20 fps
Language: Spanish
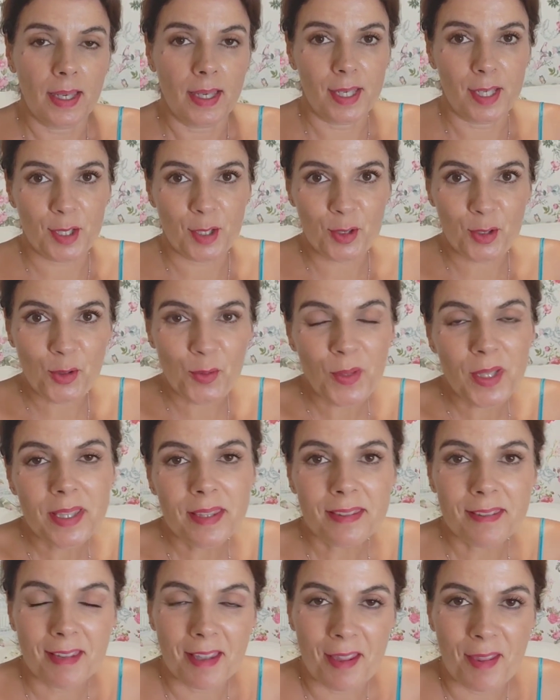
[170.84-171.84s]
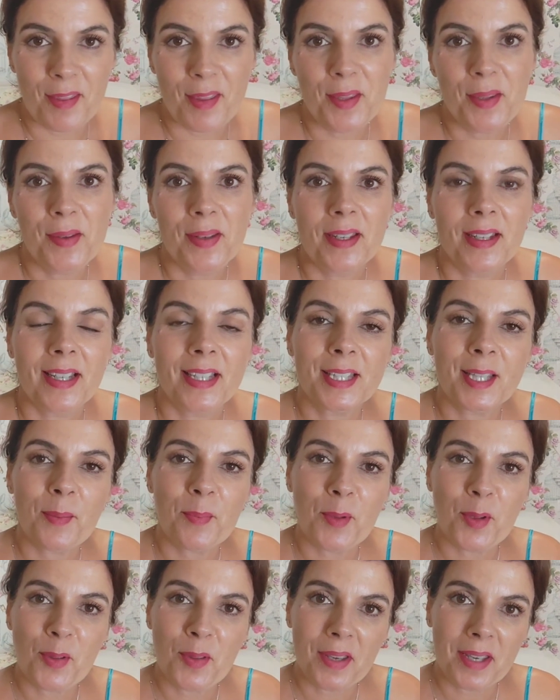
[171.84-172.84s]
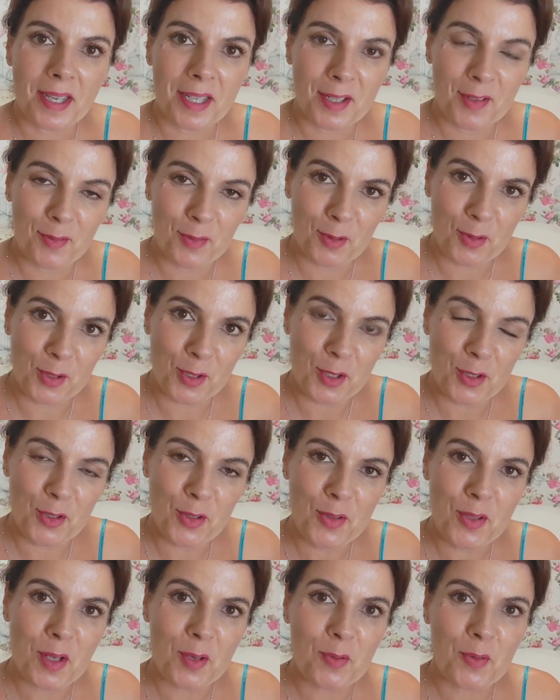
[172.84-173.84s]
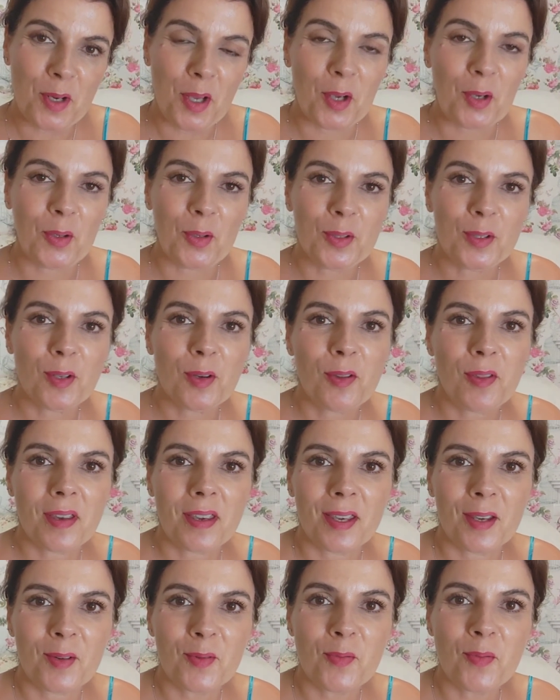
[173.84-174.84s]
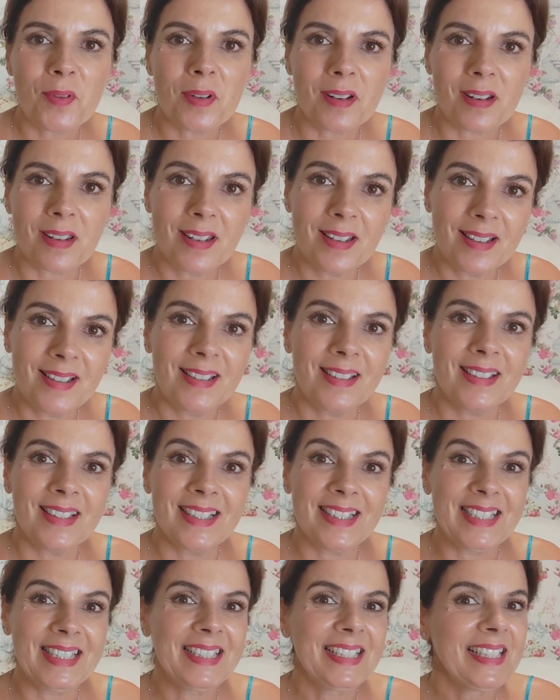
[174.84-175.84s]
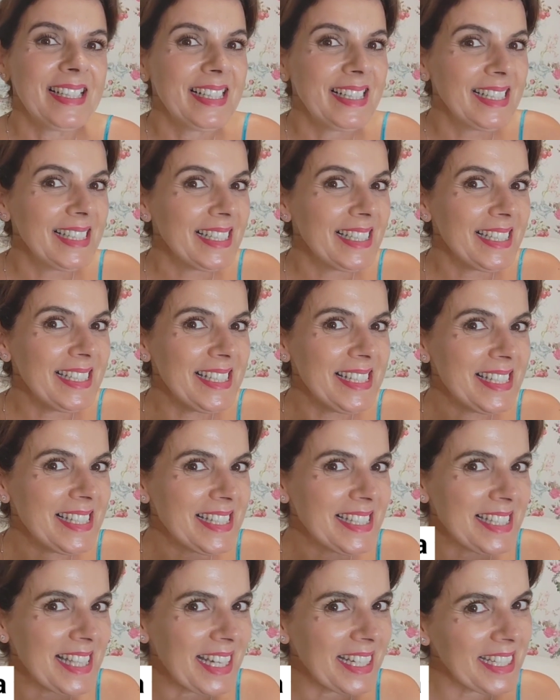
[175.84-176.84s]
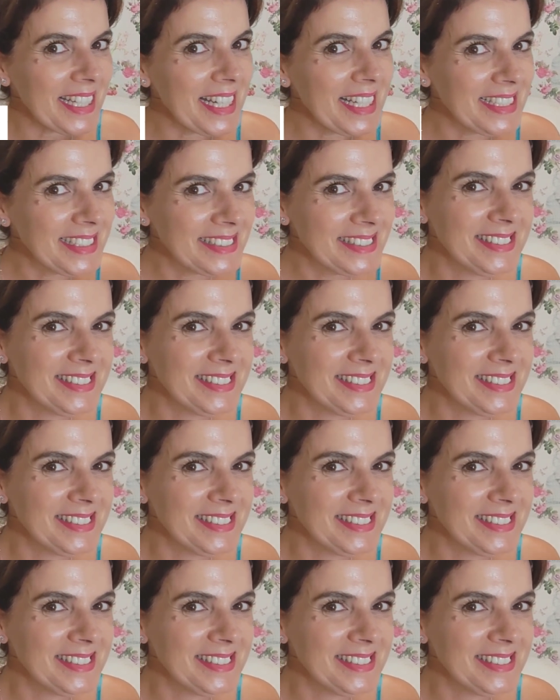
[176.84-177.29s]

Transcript: Estuve en Teddy, que también os dejaré fotillo de algunas cosas, os dejé un reel en, Instagram,